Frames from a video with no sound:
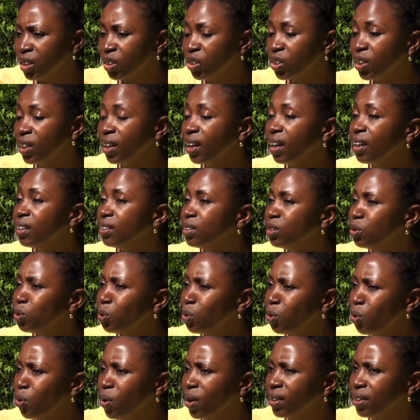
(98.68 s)
j'ai grandi
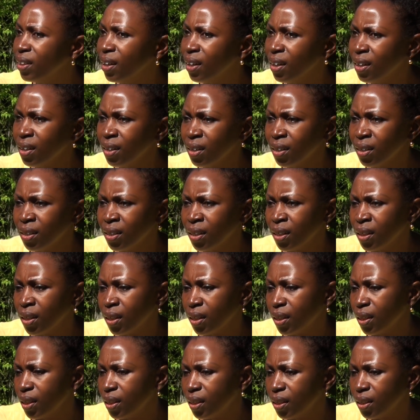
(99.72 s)
au Rwanda
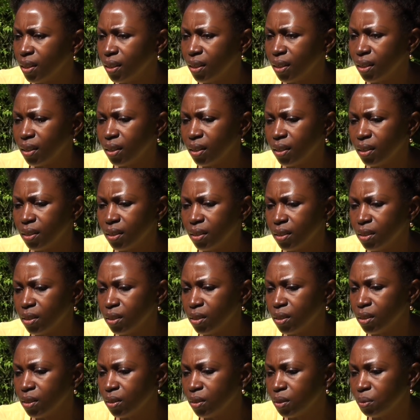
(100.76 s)

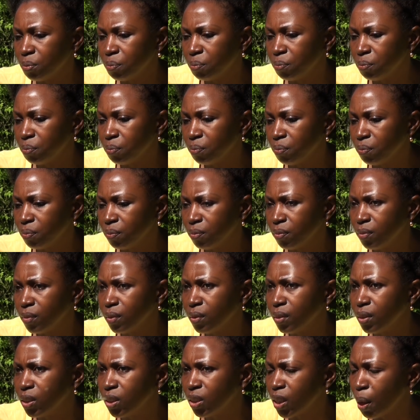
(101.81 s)
et
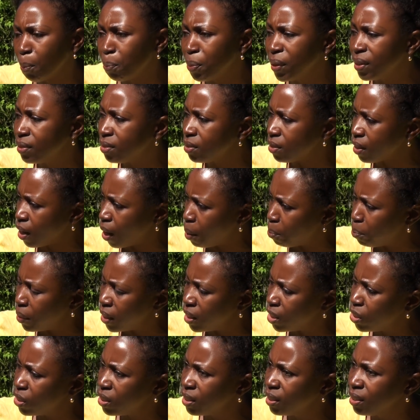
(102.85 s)
j'habite en
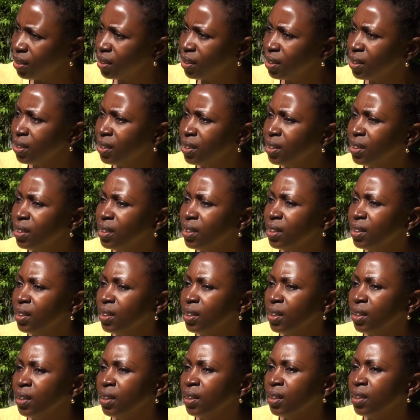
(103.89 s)
Belgique.
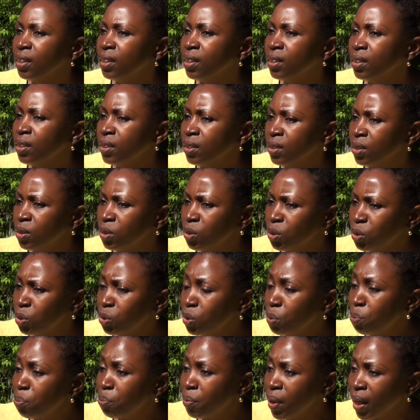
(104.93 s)
Je
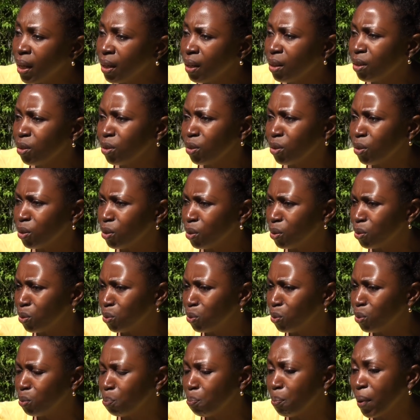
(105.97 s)
suis mère, euh,
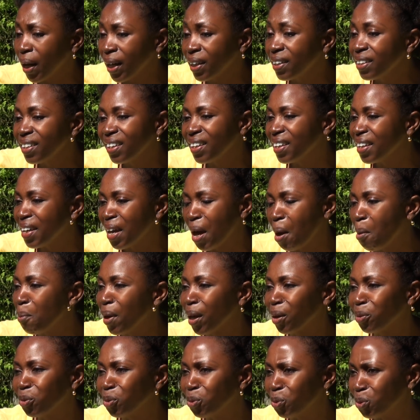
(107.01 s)
de, mariée et
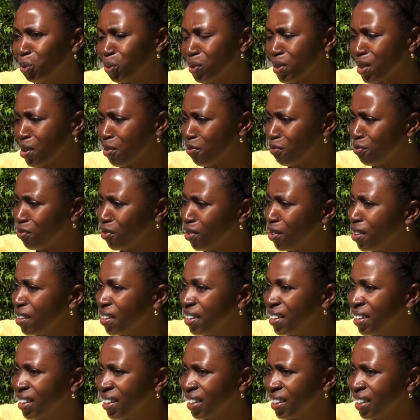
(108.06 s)
mère de deux enfants.